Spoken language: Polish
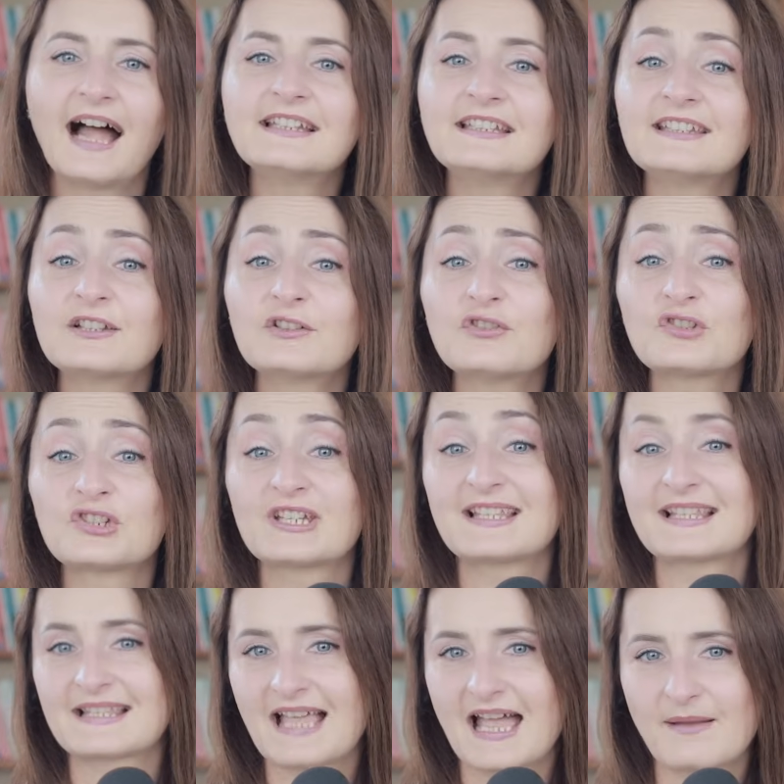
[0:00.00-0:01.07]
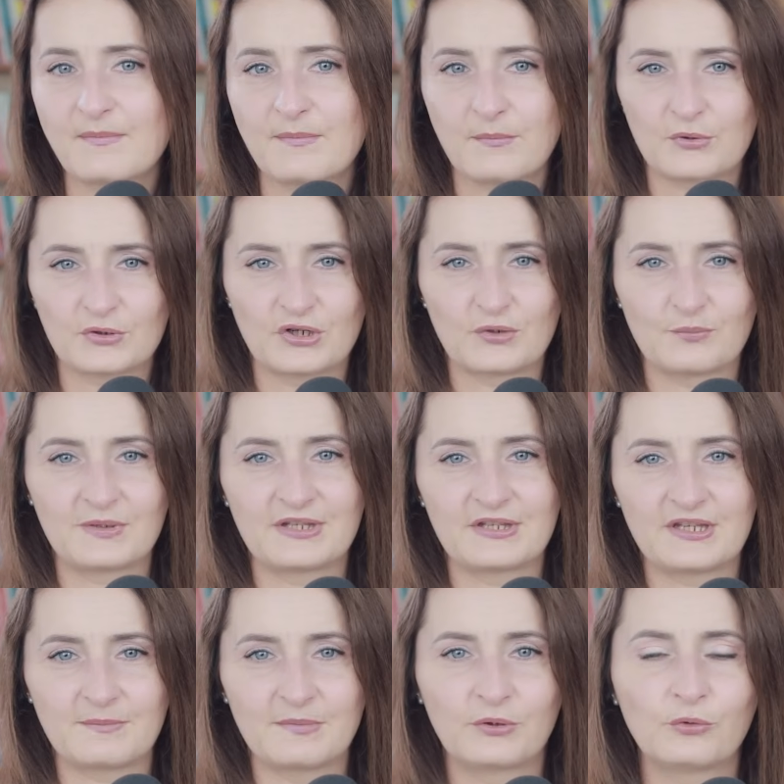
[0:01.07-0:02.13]
a nie tego, że sam możesz być
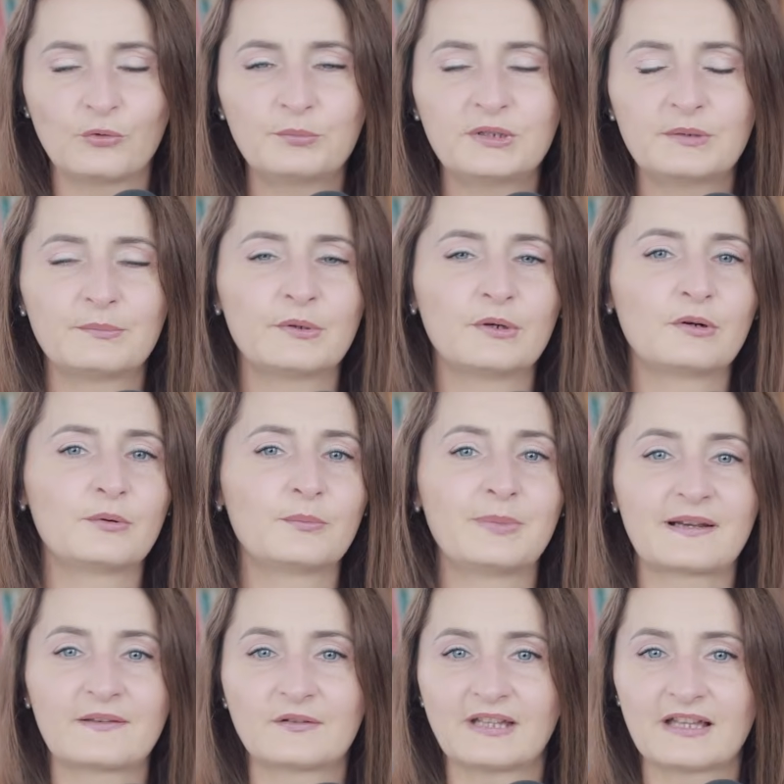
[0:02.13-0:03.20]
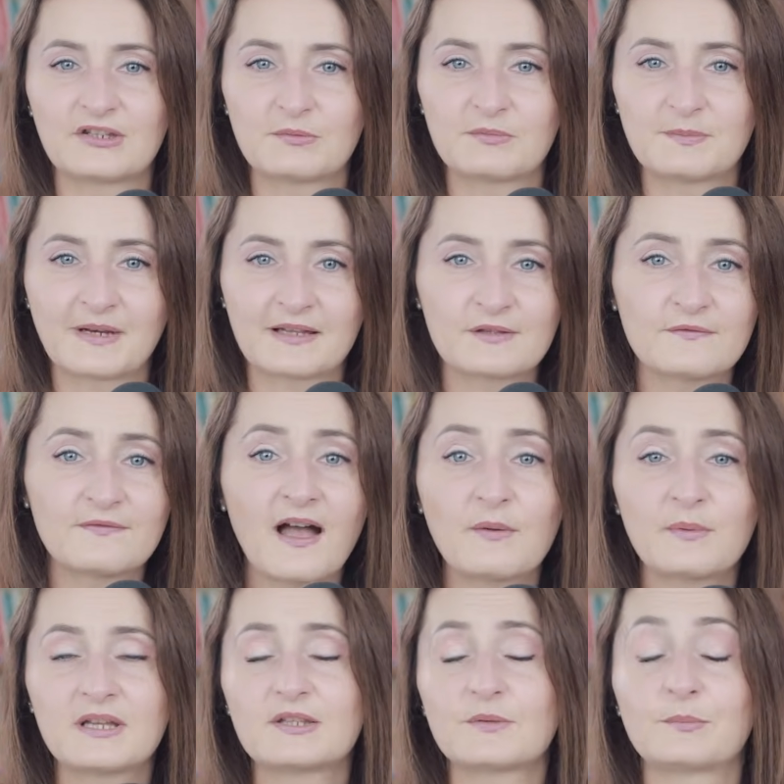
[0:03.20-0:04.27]
z siebie dumny, bo bardzo nad czymś
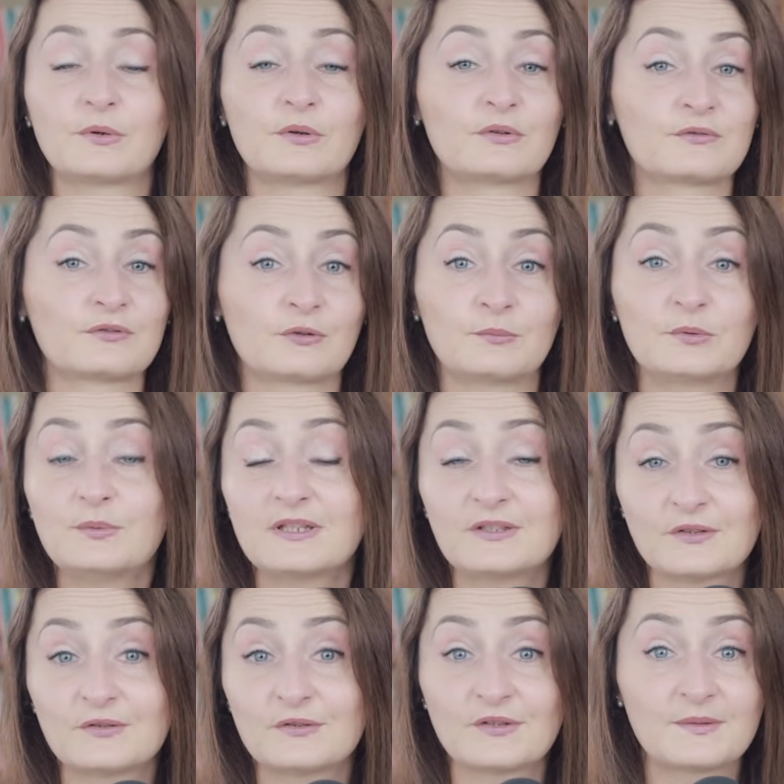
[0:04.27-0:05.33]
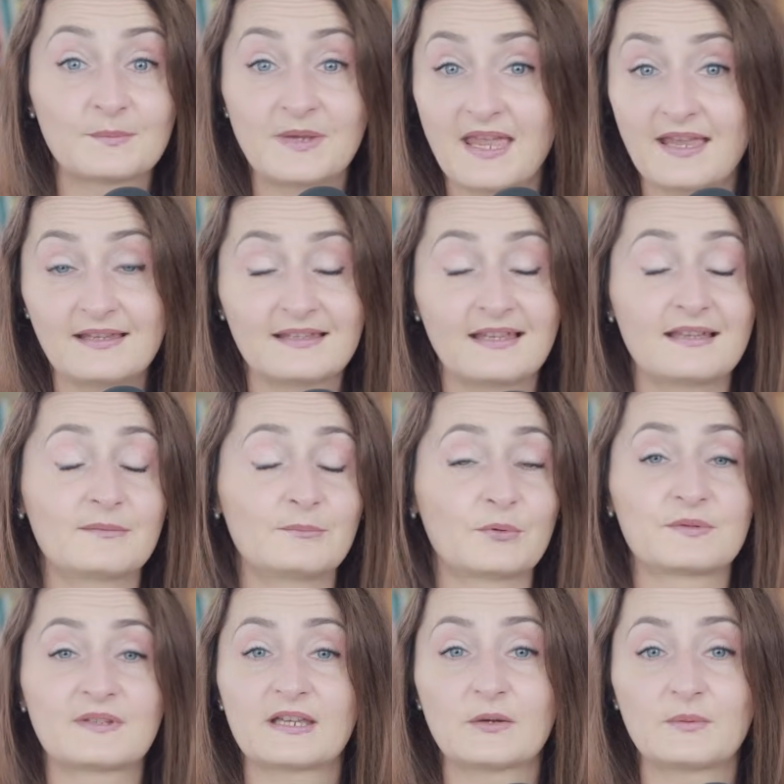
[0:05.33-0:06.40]
pracowałeś, bo zrobiłeś coś, co jest piękne,
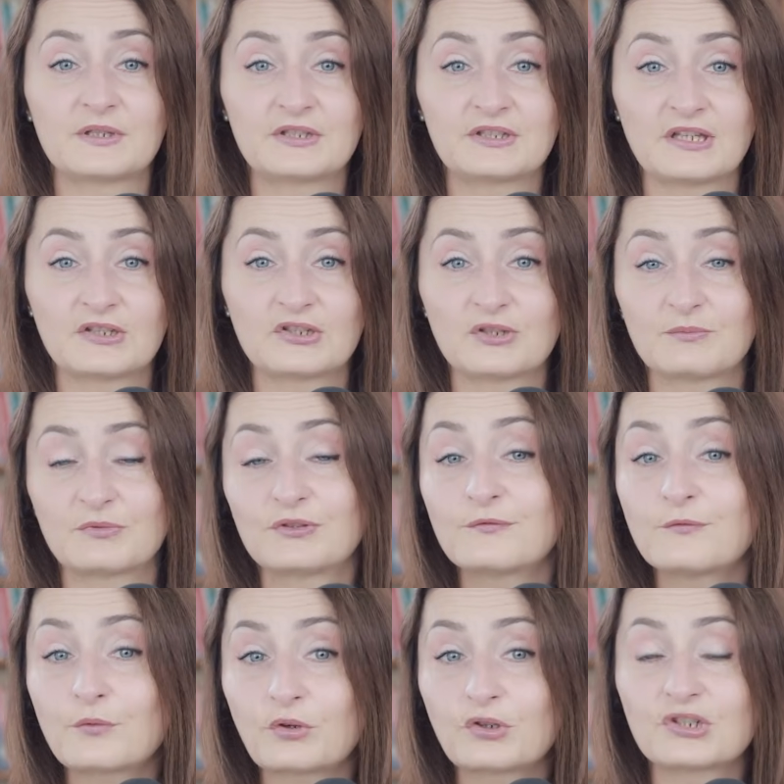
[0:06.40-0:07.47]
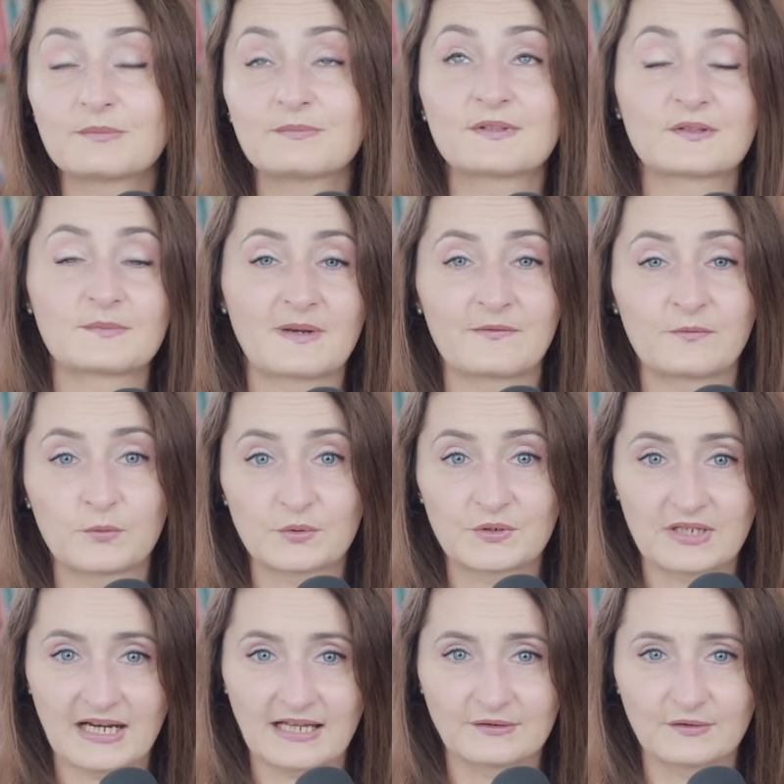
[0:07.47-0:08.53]
bo zająłeś się czymś twórczym, co sprawiło
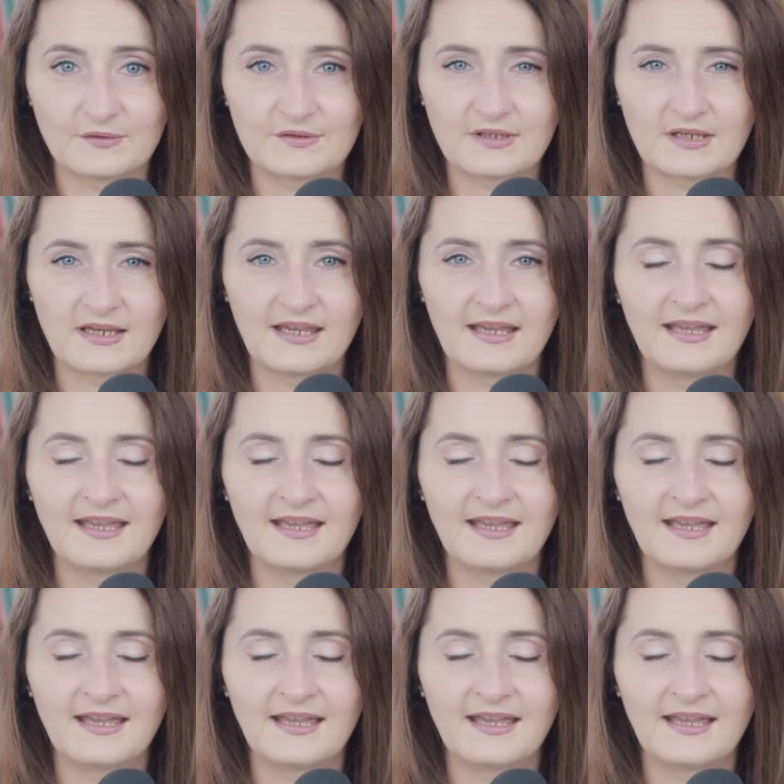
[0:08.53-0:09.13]
ci radość.